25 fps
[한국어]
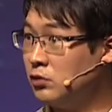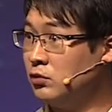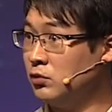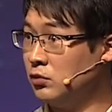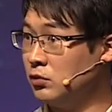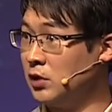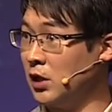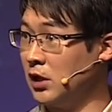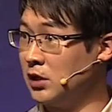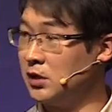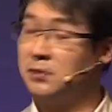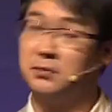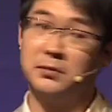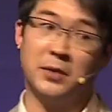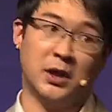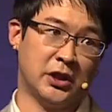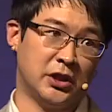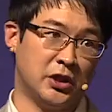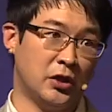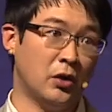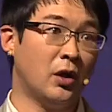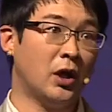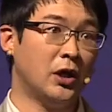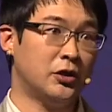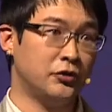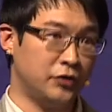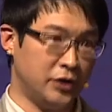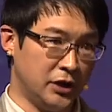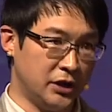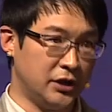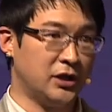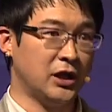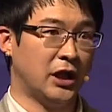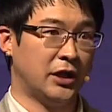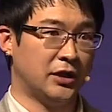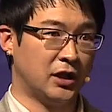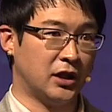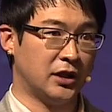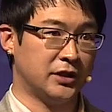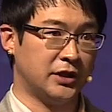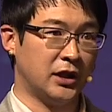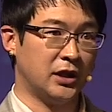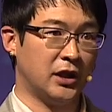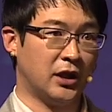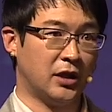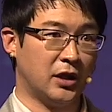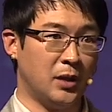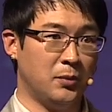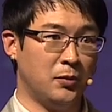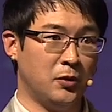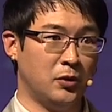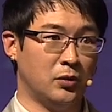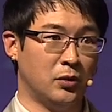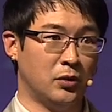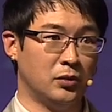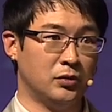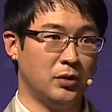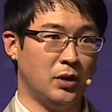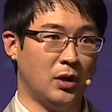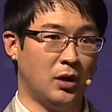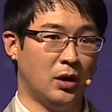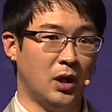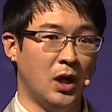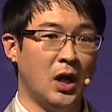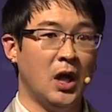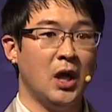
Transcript: 누구나 금방 기억할 수 있지 않을까 생각을 해본 거고요.